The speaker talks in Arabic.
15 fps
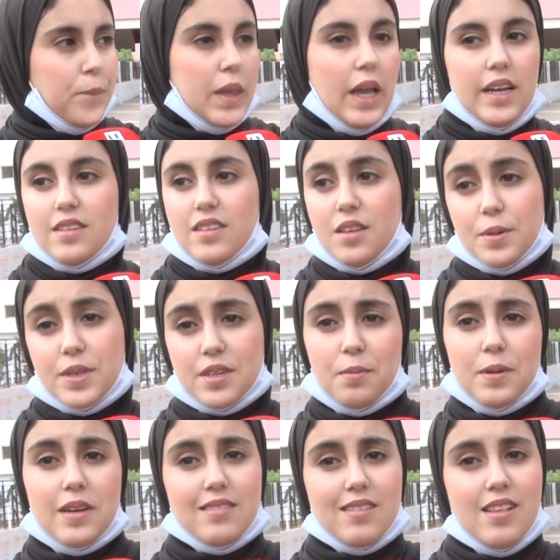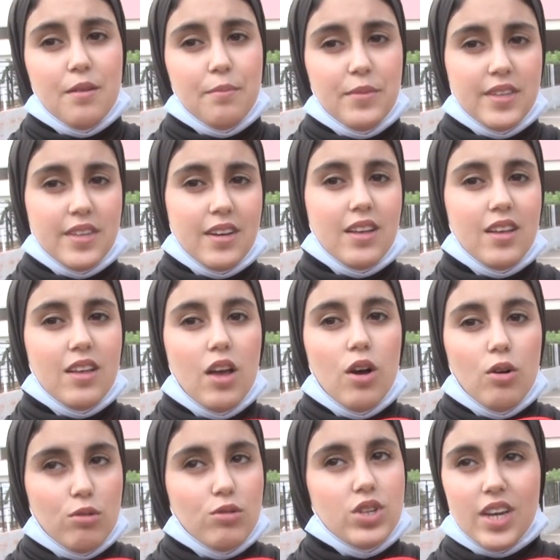عندي دابا التربيه الاسلاميه
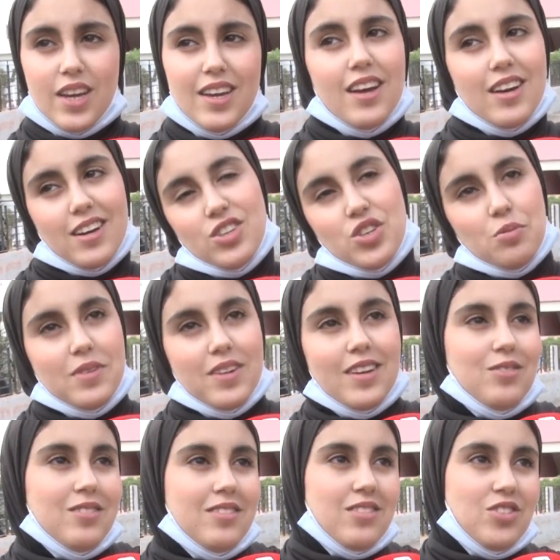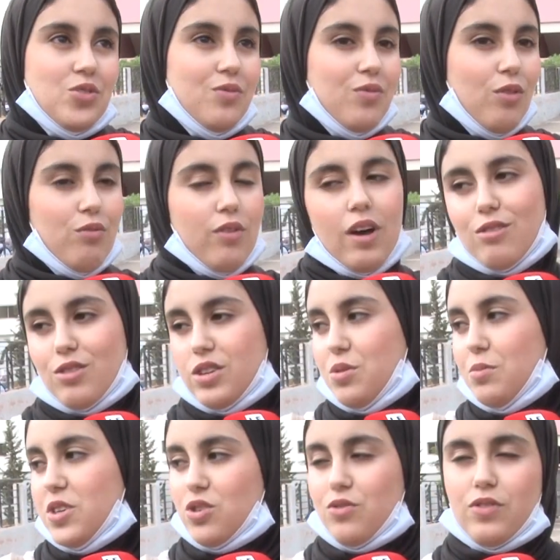وتا هي كنتمنى نتوفقوا فيها
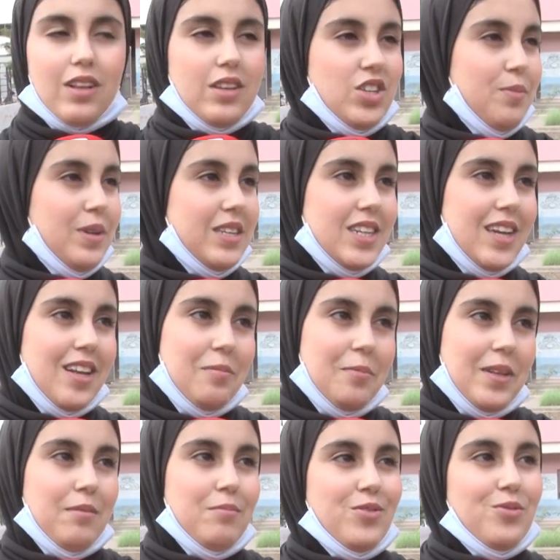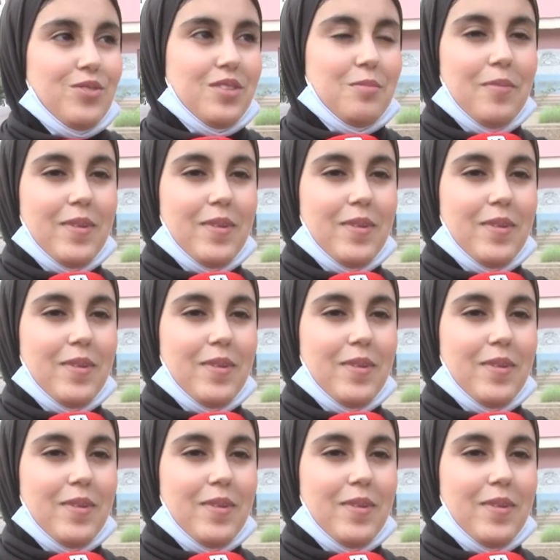وكنتمنى التوفيق للجمعيه التعليميه المندوز